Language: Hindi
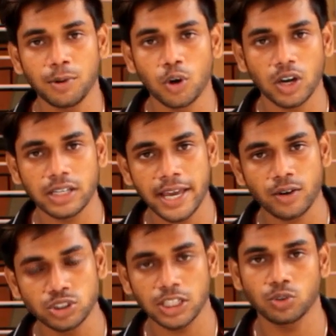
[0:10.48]
आप लोगों के लिए
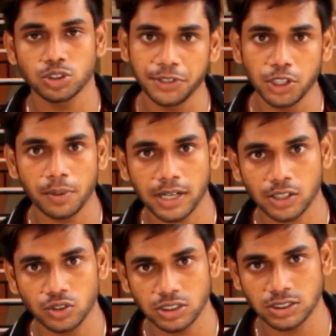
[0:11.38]
कुछ ना कुछ वीडियो
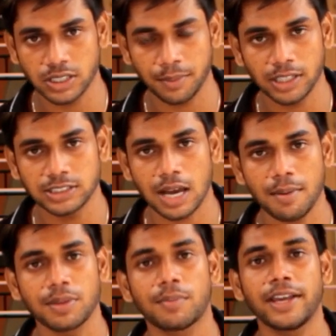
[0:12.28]
बनाता हूँ जिसके मदद से
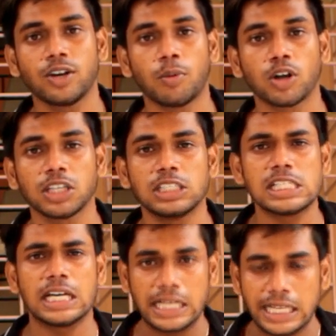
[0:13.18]
आप अपना बाइक को बहुत ही
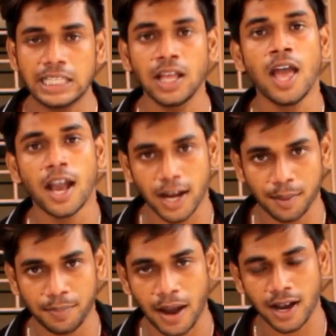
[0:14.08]
इजीली क्लीन
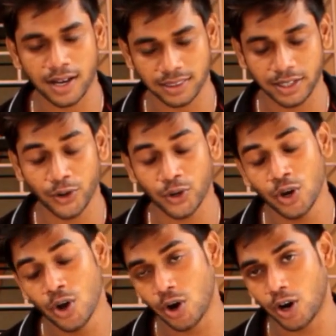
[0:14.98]
कर पाते हो
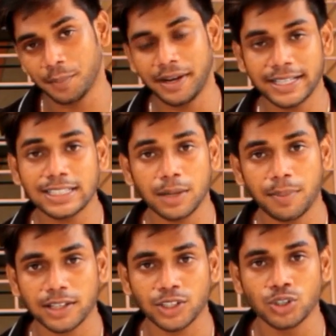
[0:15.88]
और मेंटेन कर
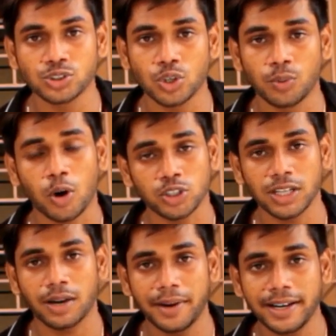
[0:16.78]
पाते हो सो so, बहुत
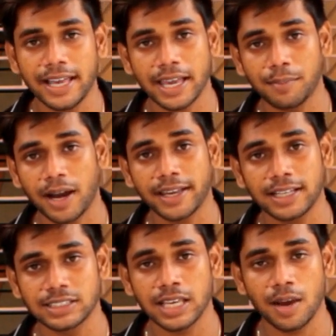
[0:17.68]
ने कमेंट किया कि भाई
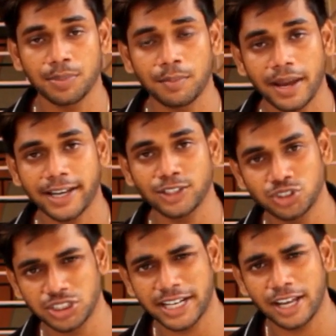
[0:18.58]
कैसे अपना बाइक का जो
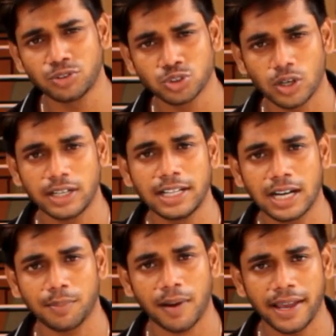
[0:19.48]
चेन है उसको क्लीन
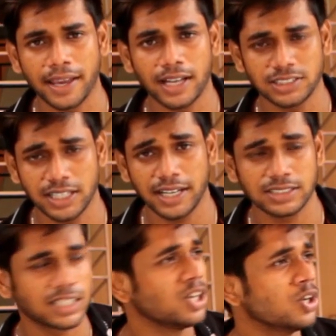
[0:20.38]
कर पाएंगे अच्छे
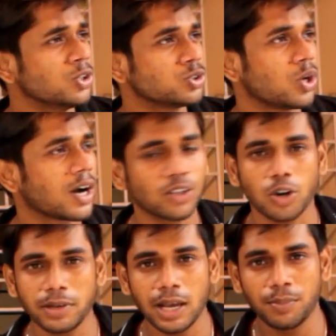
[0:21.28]
तरीके से सो so, अगर
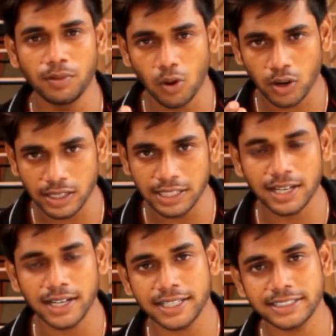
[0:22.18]
नॉर्मली आप लोग
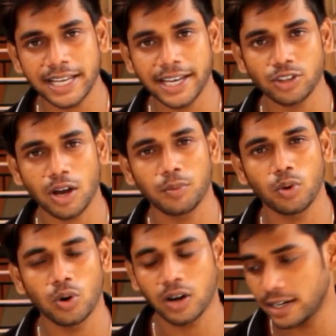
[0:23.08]
क्लीन करने जाएंगे तो
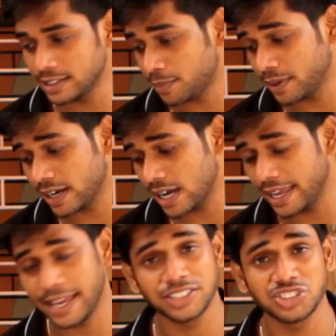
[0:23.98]
आपको खरीदना पड़ेगा
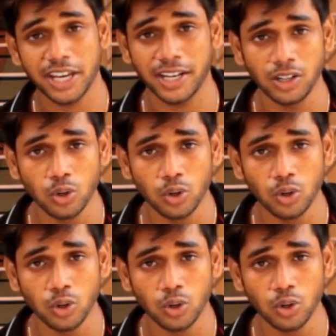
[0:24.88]
एक चेन